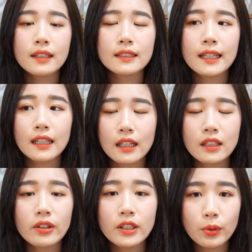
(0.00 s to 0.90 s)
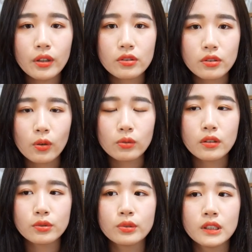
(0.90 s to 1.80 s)
那带他到医院的时候
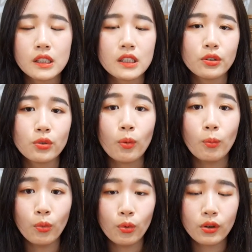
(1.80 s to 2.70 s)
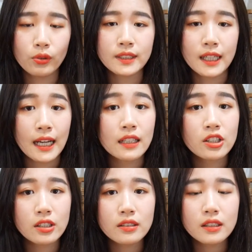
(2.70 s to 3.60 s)
呢，就医生有摸有检查他的
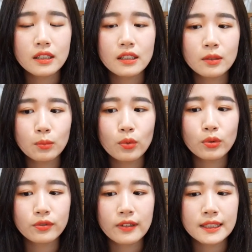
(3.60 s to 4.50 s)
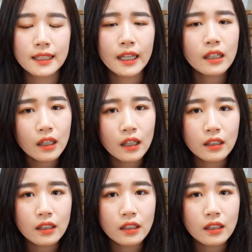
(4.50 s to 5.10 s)
身体，一摸就发现，哎，